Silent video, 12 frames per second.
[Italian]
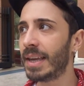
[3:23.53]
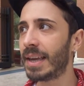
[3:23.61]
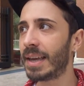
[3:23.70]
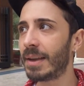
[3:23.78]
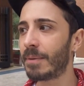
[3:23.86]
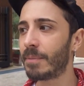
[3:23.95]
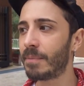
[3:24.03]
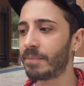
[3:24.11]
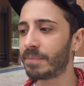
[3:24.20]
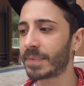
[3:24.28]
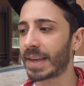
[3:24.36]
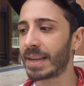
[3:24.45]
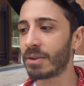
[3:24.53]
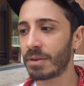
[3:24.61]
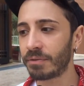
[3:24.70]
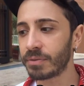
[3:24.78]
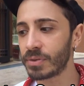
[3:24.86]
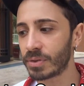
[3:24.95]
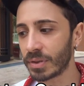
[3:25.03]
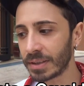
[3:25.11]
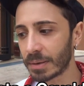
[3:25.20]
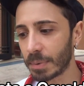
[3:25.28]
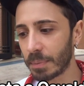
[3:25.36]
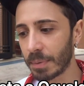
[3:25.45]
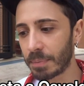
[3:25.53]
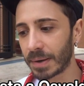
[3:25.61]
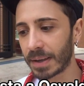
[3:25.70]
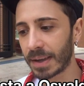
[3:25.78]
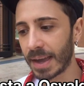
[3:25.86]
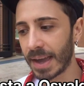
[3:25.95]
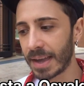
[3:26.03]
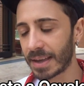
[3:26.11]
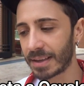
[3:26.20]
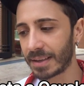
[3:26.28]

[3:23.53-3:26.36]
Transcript: e, ehm, e non è funzionata proprio perché